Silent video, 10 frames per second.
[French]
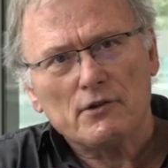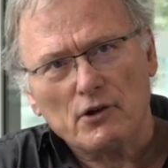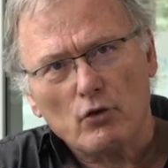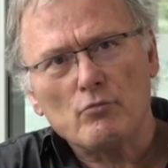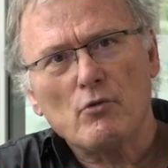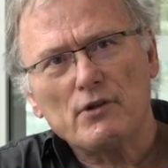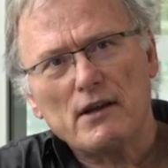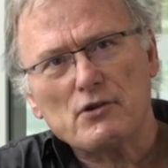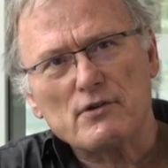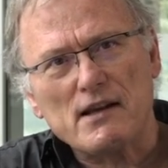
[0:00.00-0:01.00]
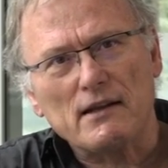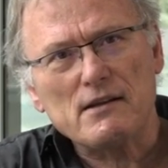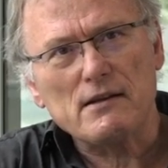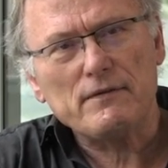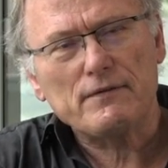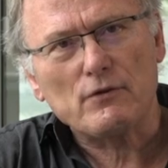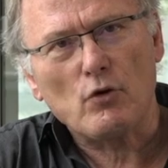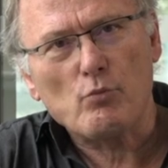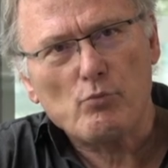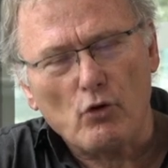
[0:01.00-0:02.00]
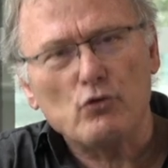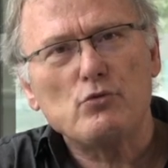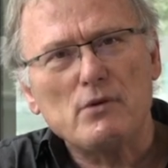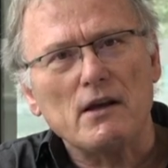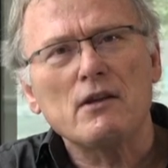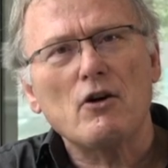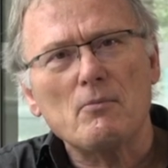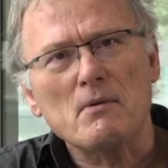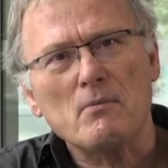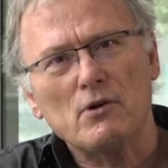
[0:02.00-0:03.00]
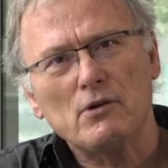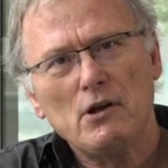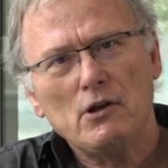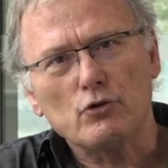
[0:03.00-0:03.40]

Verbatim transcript: Dans le monde associatif, on produit énormément